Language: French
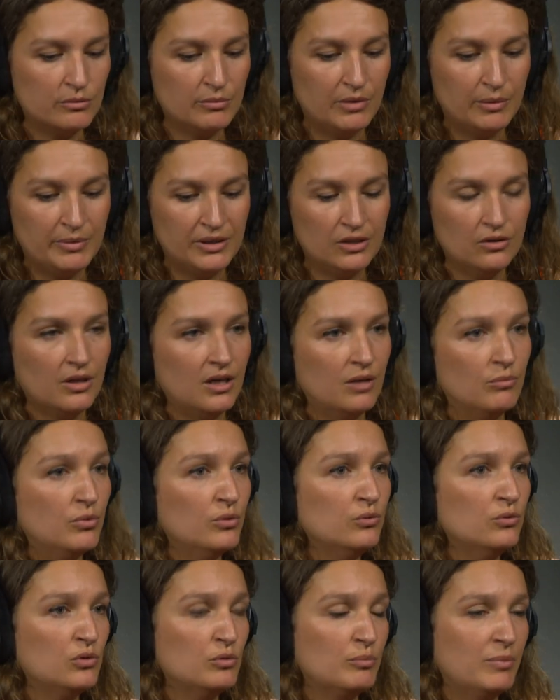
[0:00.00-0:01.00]
mais après il y aura
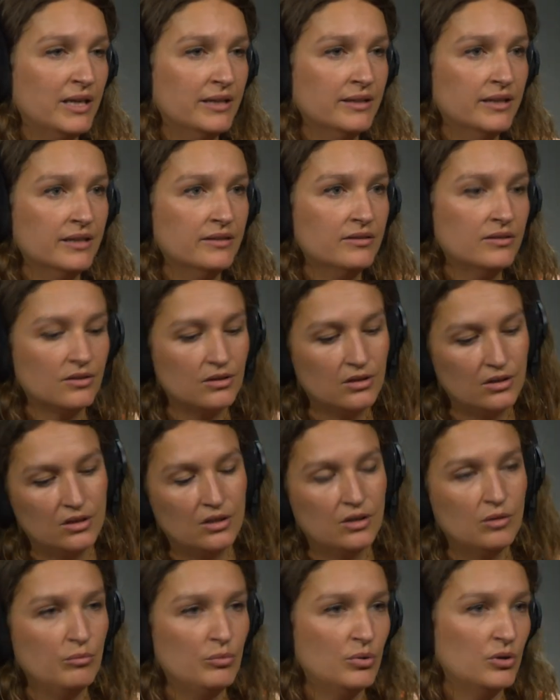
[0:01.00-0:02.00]
Bonus Planète,
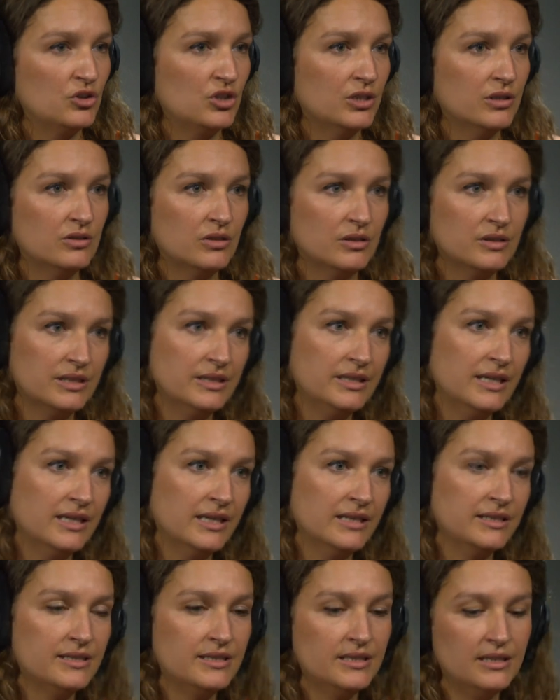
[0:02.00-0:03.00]
Prochaine sortie
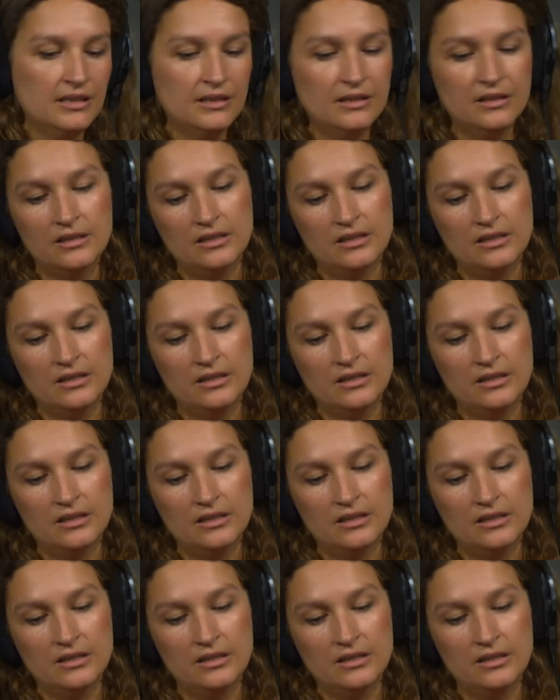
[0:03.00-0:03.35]
Galaxie,